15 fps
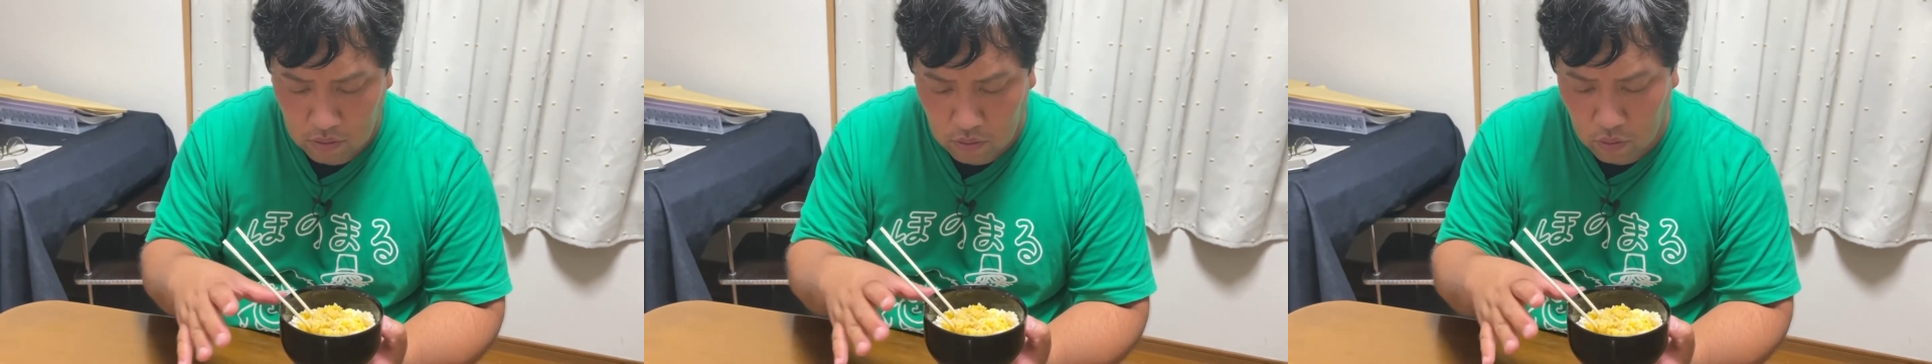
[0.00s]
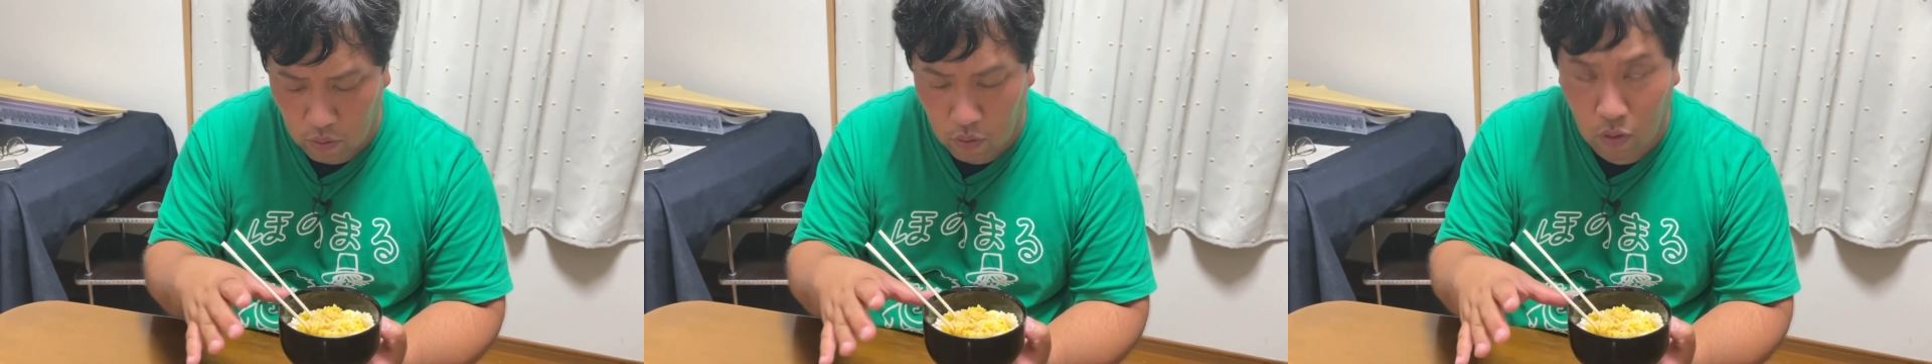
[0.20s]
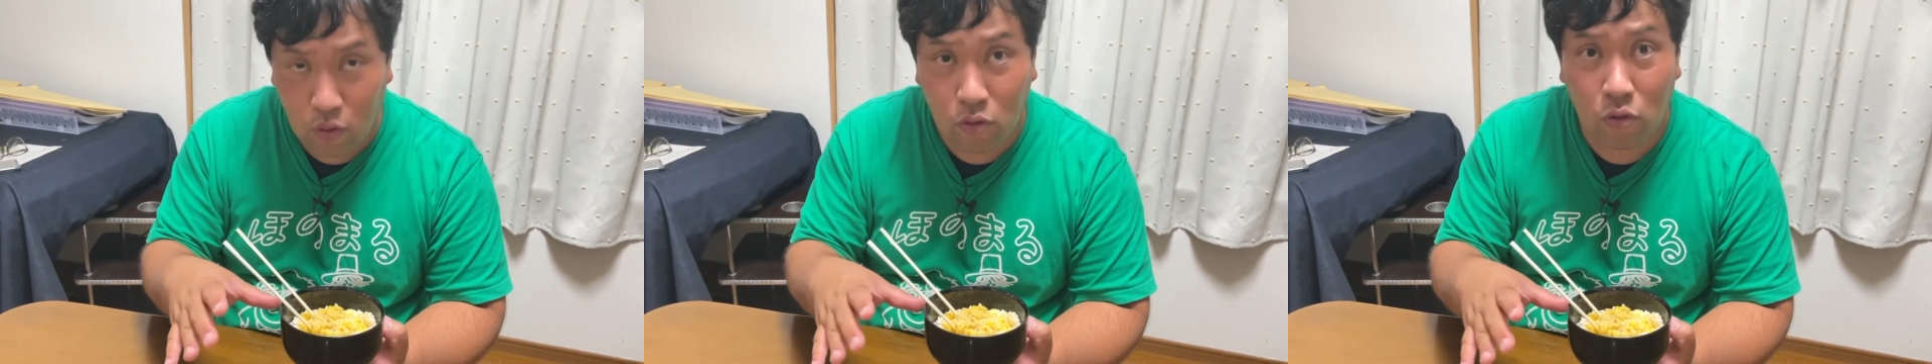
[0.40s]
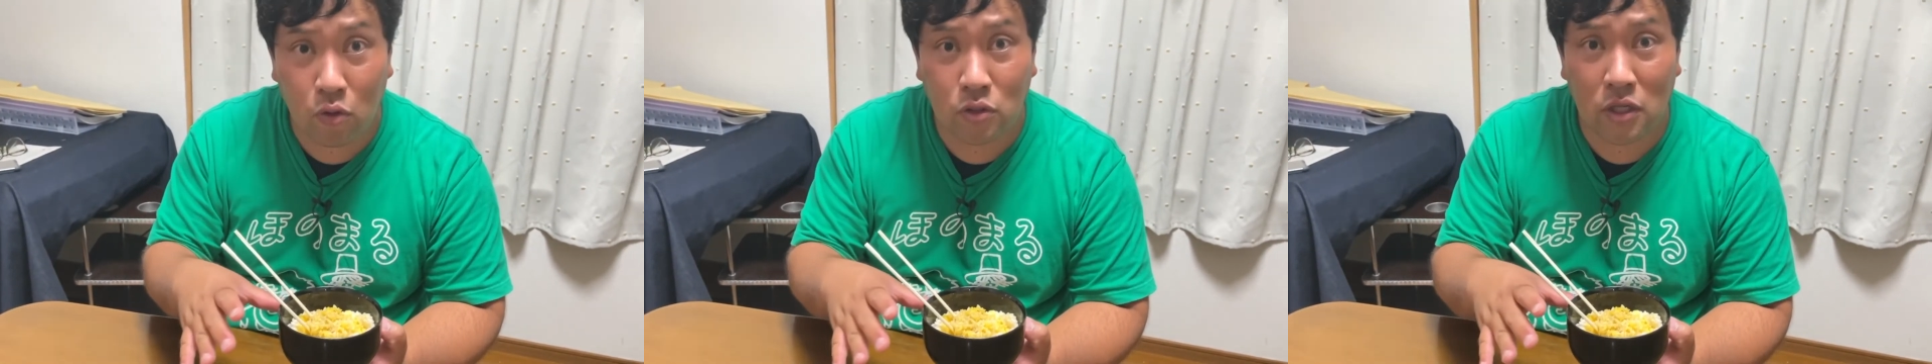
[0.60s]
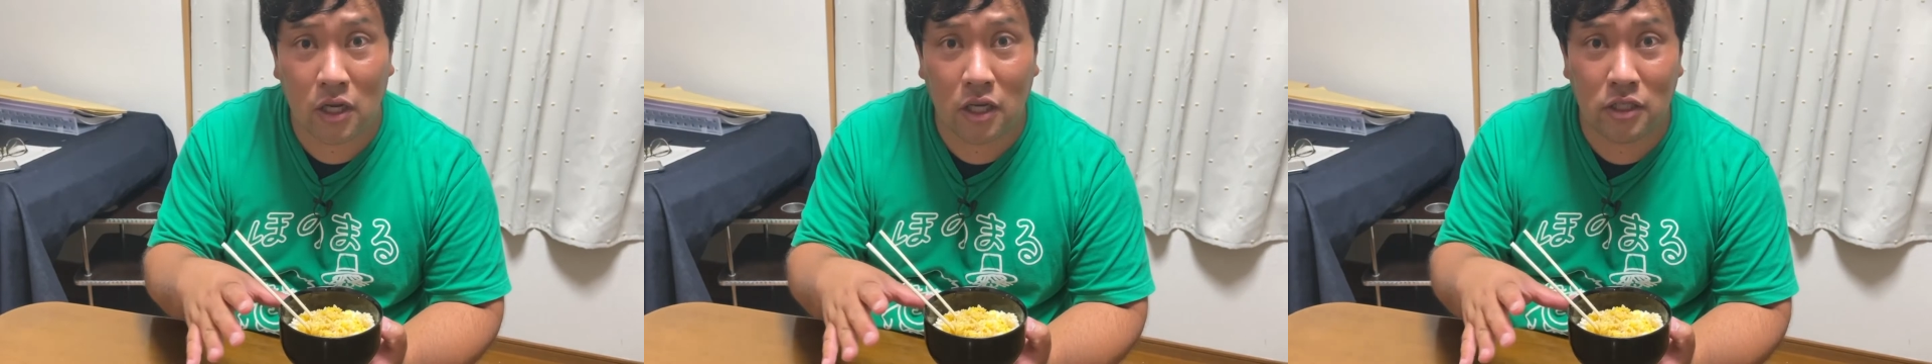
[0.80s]
ドロッと
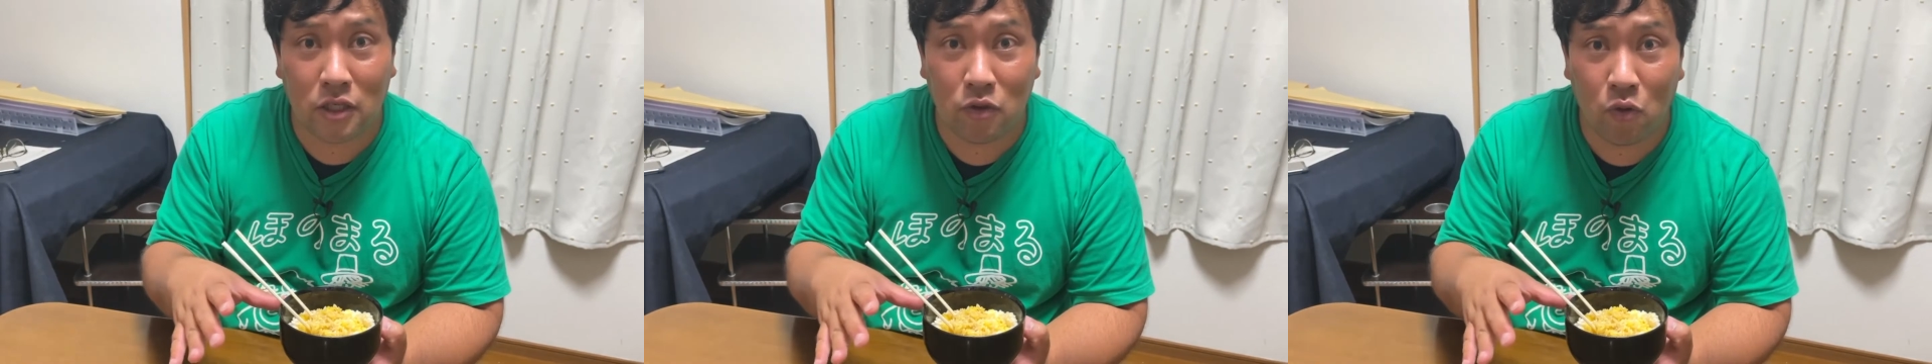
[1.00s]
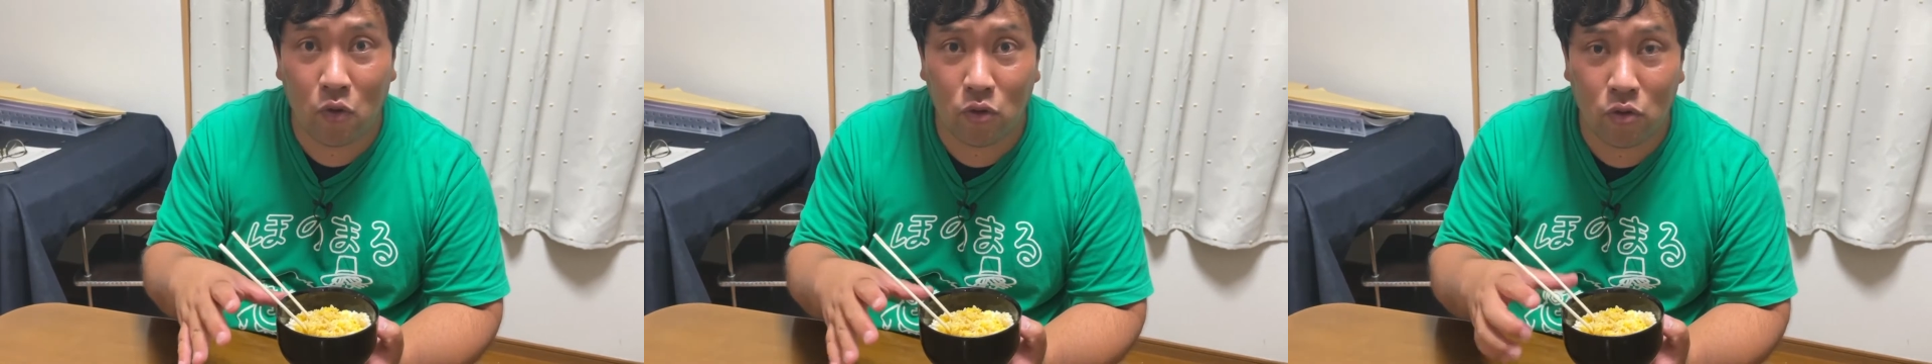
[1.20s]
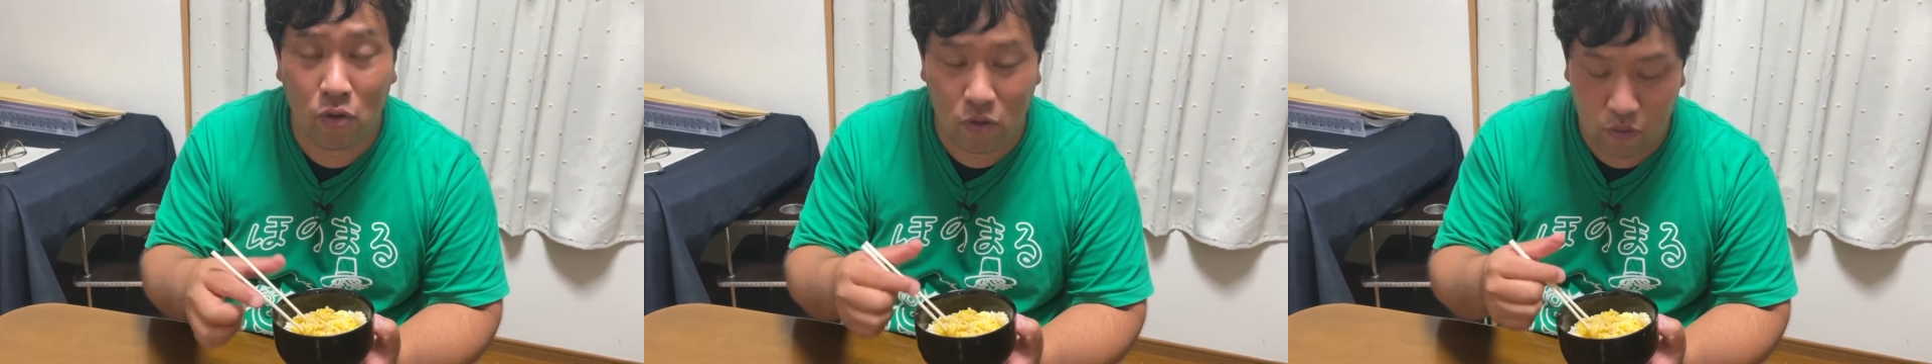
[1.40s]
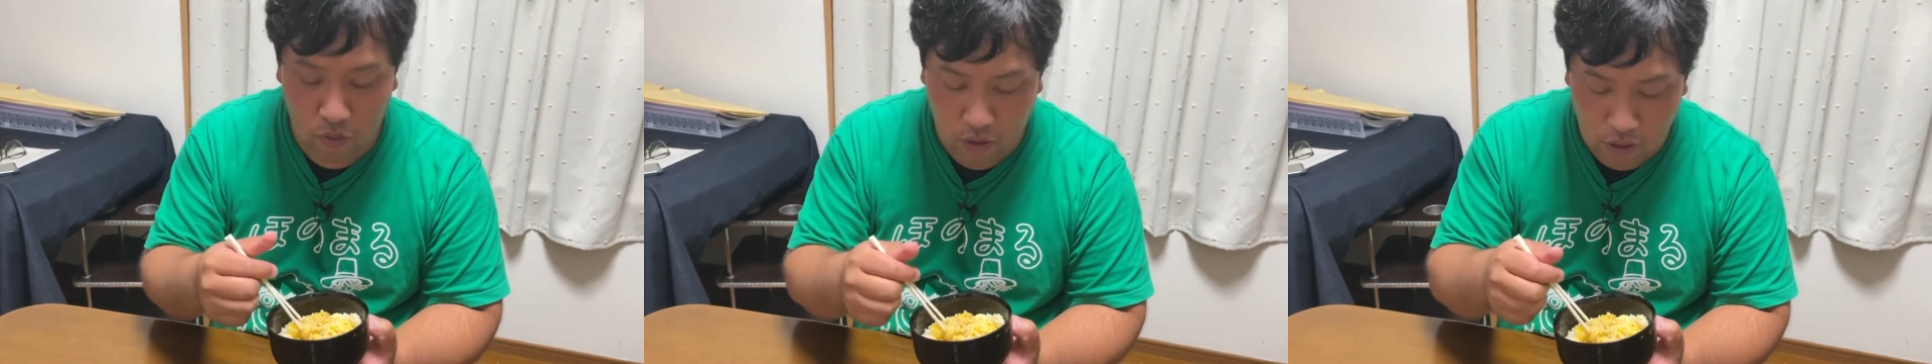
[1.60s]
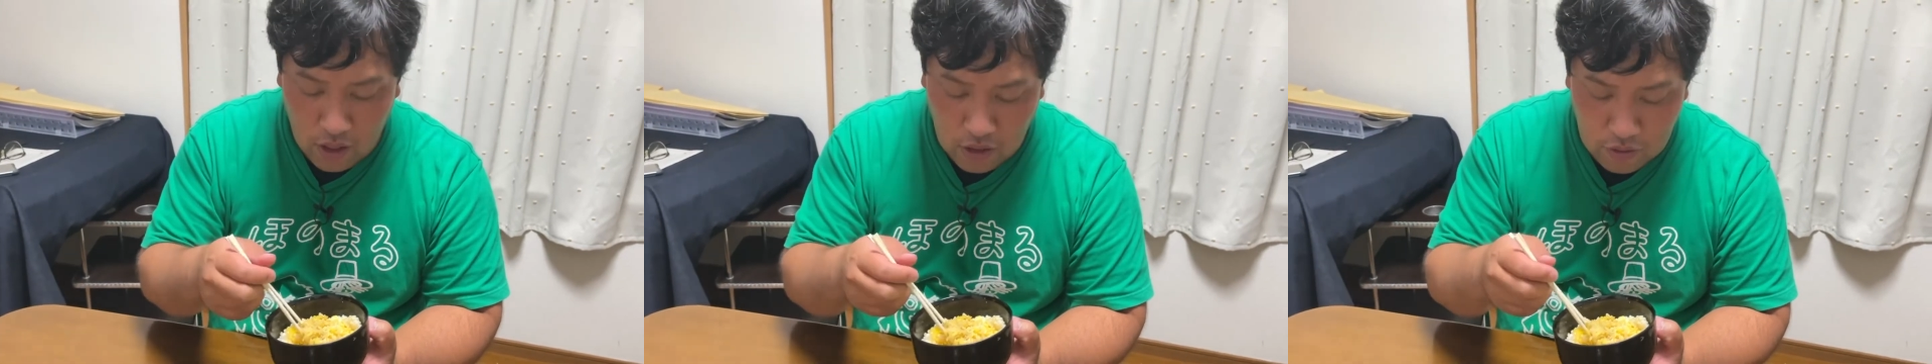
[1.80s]
した感じが残ってるの
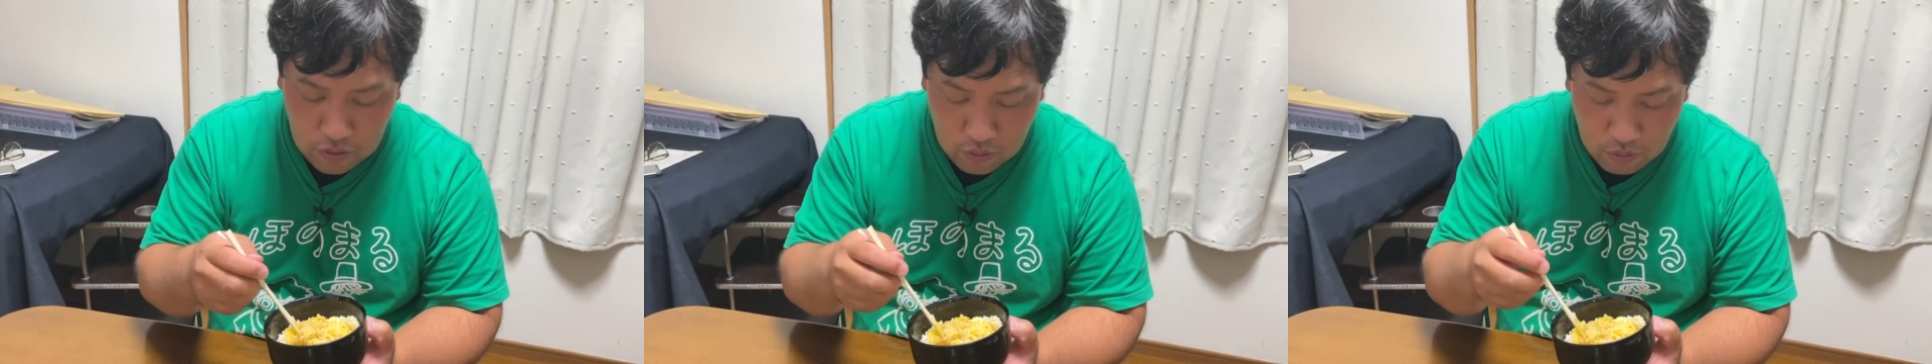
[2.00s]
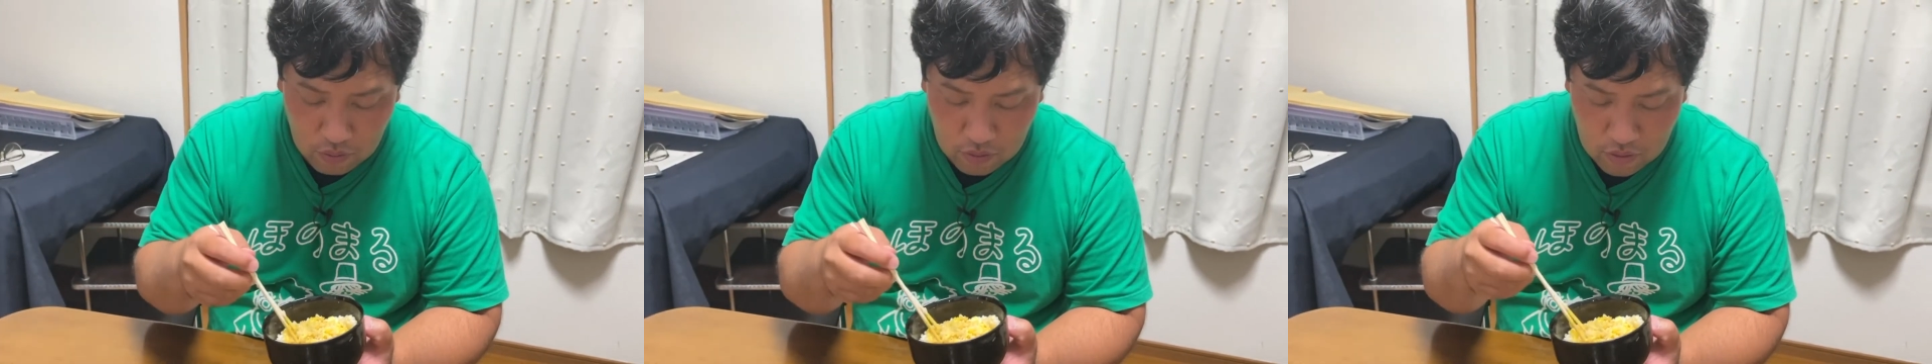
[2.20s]
がないんですよ。